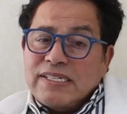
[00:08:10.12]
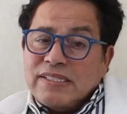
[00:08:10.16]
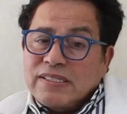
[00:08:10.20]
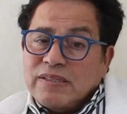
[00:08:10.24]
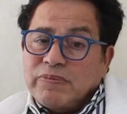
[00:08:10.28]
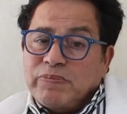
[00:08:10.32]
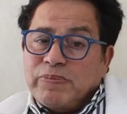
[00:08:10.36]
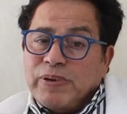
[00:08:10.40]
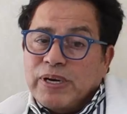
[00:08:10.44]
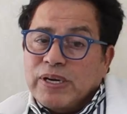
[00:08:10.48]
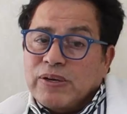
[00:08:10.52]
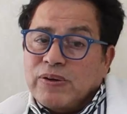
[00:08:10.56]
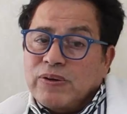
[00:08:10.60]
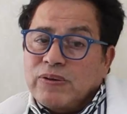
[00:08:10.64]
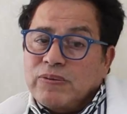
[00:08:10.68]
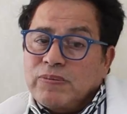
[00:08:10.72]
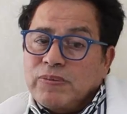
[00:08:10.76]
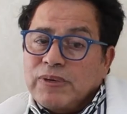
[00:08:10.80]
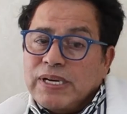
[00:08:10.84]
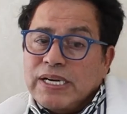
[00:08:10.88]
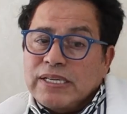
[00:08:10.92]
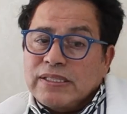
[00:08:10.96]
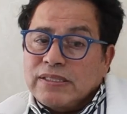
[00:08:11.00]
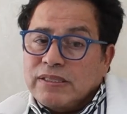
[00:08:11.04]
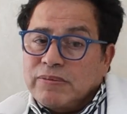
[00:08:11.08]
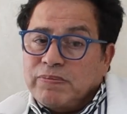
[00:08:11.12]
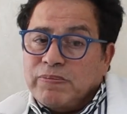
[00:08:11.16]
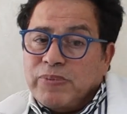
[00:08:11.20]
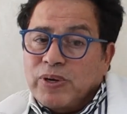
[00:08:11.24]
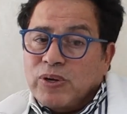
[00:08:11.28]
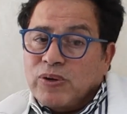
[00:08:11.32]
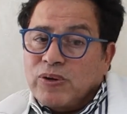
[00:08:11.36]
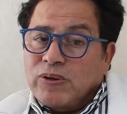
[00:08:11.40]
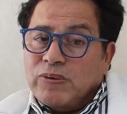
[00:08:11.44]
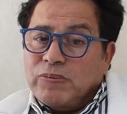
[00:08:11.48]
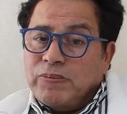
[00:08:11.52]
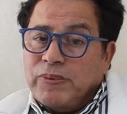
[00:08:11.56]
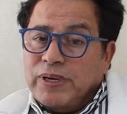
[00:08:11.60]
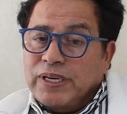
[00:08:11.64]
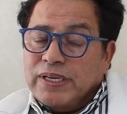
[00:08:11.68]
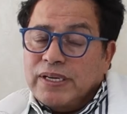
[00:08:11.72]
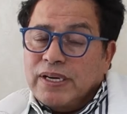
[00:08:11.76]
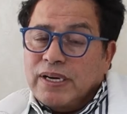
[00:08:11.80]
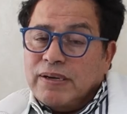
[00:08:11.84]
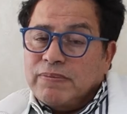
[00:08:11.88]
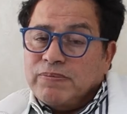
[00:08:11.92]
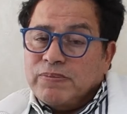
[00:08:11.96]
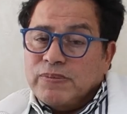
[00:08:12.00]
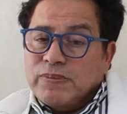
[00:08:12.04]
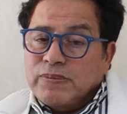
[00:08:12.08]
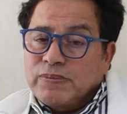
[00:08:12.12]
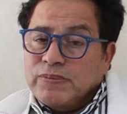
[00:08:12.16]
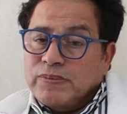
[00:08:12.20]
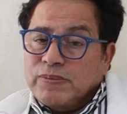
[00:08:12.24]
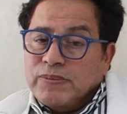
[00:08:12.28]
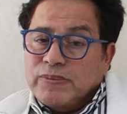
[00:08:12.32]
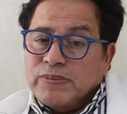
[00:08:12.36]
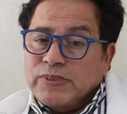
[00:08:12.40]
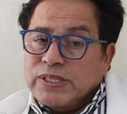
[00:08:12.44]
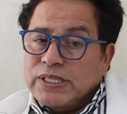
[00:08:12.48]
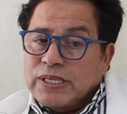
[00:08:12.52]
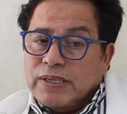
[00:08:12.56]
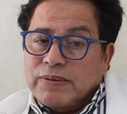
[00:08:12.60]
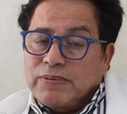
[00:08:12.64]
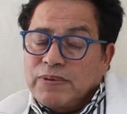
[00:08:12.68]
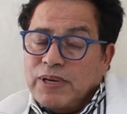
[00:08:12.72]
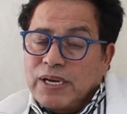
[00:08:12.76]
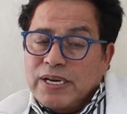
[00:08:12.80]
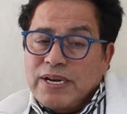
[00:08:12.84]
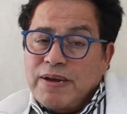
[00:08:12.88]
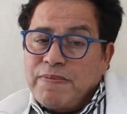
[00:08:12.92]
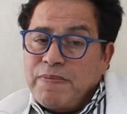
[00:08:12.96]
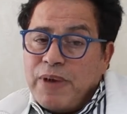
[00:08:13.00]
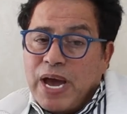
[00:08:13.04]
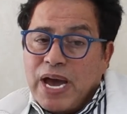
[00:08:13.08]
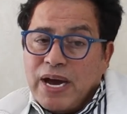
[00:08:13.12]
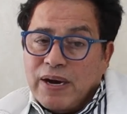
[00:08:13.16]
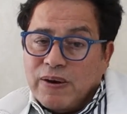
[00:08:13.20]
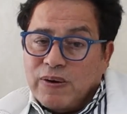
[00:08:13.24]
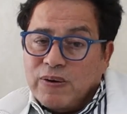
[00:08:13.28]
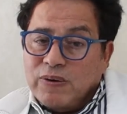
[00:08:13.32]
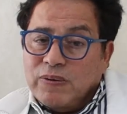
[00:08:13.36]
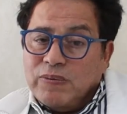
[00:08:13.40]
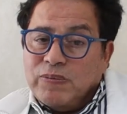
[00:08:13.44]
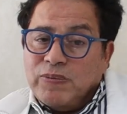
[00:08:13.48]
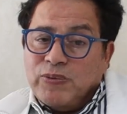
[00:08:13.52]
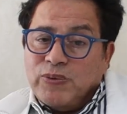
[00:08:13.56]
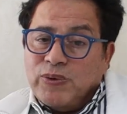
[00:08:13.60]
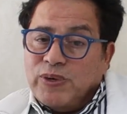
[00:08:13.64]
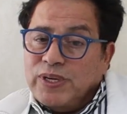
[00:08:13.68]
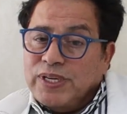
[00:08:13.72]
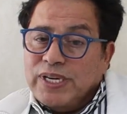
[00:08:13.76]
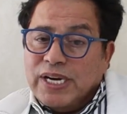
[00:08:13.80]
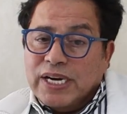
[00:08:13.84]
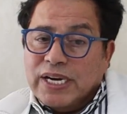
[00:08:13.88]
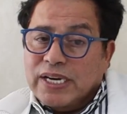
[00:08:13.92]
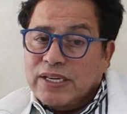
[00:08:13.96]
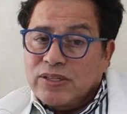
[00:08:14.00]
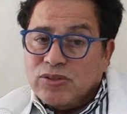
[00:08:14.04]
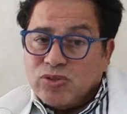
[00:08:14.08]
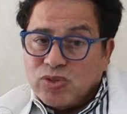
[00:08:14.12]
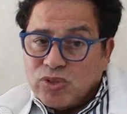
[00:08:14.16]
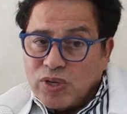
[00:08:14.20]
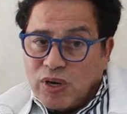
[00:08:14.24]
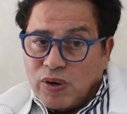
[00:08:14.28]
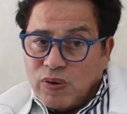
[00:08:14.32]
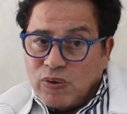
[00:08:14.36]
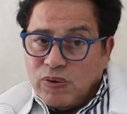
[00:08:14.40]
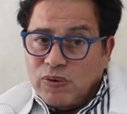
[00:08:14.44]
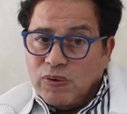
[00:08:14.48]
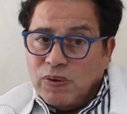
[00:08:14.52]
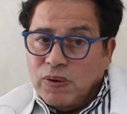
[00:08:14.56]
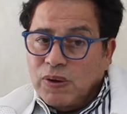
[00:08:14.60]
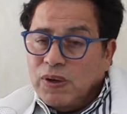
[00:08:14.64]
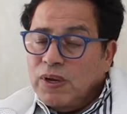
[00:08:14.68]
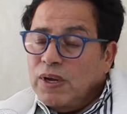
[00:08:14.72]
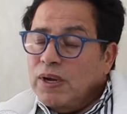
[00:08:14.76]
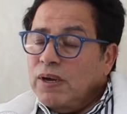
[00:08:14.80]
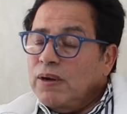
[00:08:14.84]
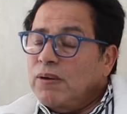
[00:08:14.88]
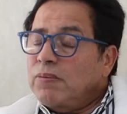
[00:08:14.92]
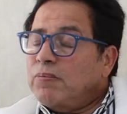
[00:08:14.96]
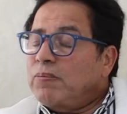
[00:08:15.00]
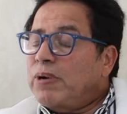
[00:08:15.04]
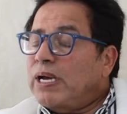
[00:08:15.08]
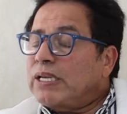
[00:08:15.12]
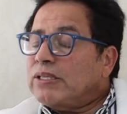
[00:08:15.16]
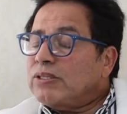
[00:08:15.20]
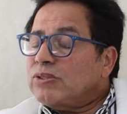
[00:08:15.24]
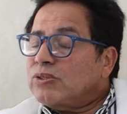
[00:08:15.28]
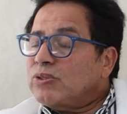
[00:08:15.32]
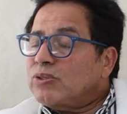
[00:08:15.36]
يصبركم الله يصبركم حنا حنا معاكم وحنا كنشعروا بهذا